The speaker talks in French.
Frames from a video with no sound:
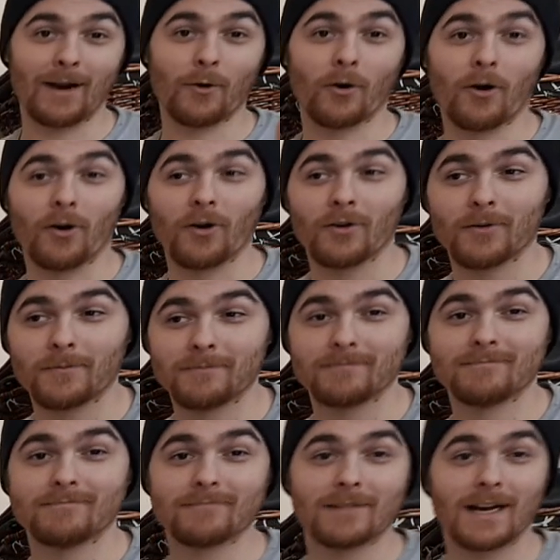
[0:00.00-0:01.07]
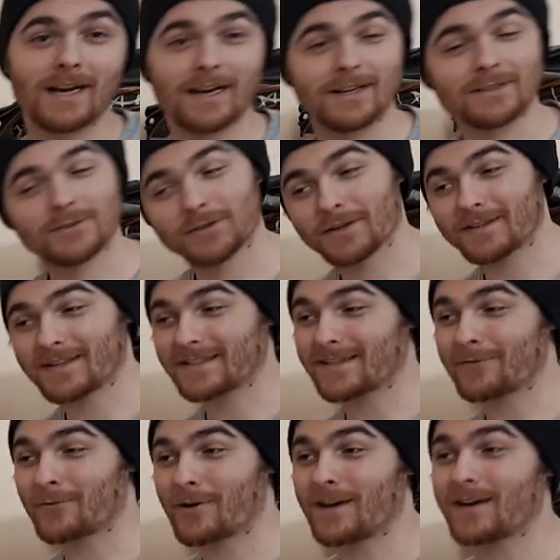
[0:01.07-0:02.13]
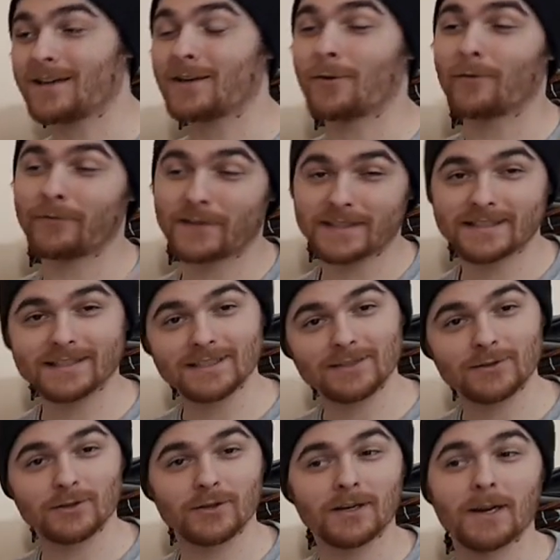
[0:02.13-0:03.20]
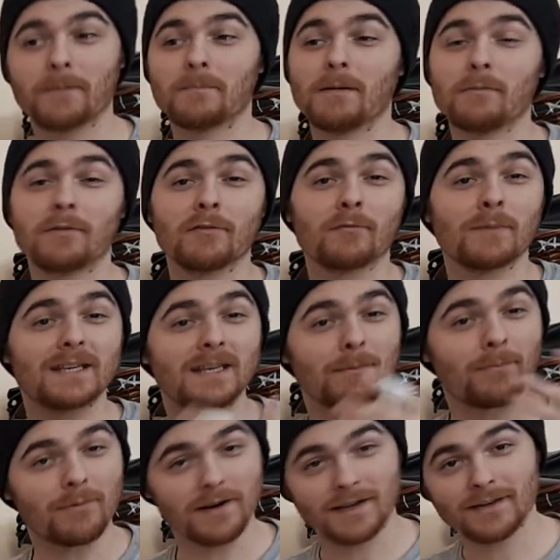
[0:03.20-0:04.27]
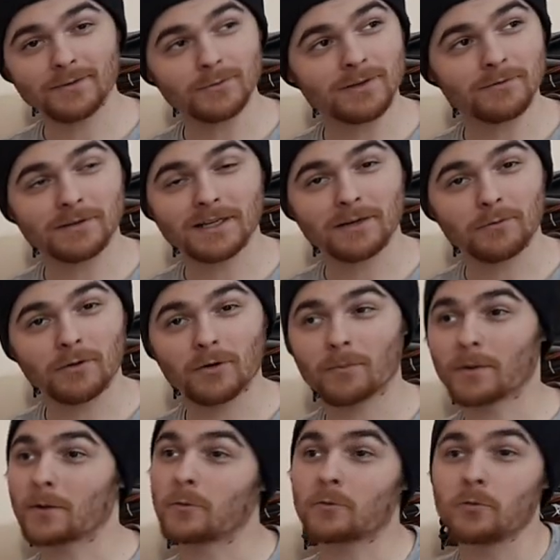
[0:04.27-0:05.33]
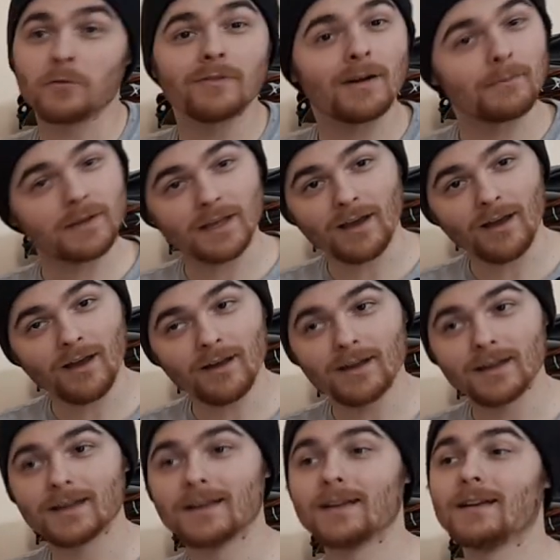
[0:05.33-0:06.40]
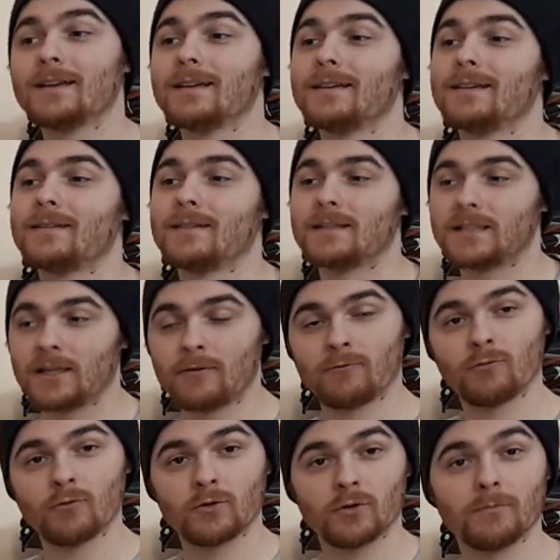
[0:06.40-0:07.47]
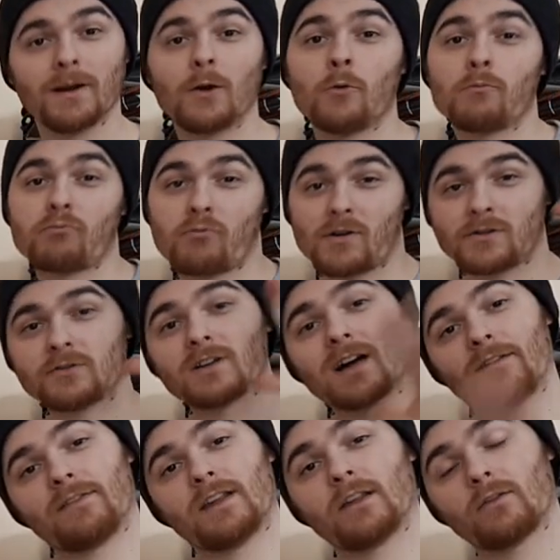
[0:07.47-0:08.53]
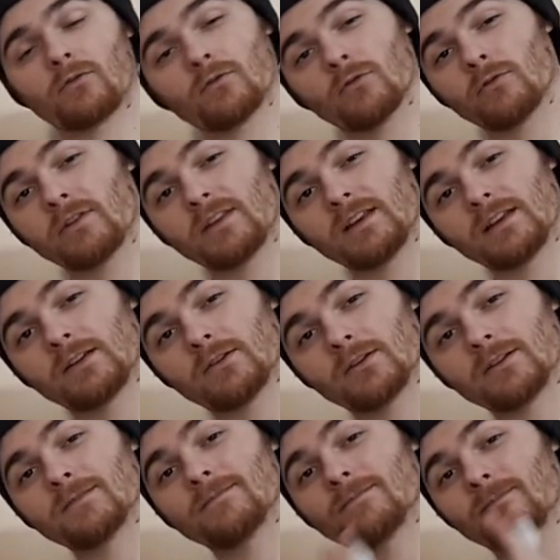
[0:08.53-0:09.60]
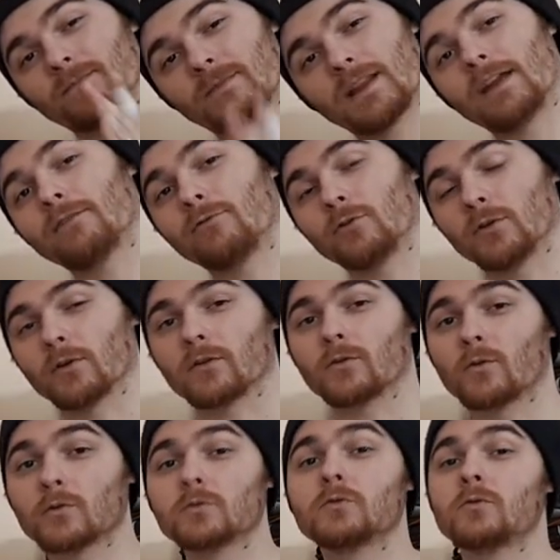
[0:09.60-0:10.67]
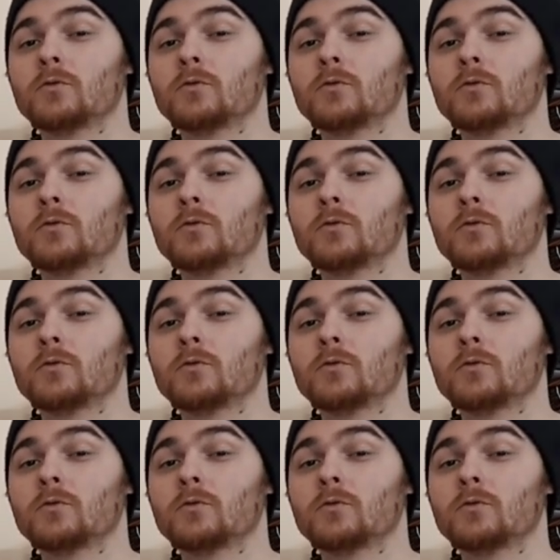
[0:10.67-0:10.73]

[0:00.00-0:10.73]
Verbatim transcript: alors chose à savoir, quand on fait un silicone, même si vous mettez plein d'eau dans votre aquarium et que tout va bien, dites-vous que ben, le poids du gravier sur le silicone influence. Donc du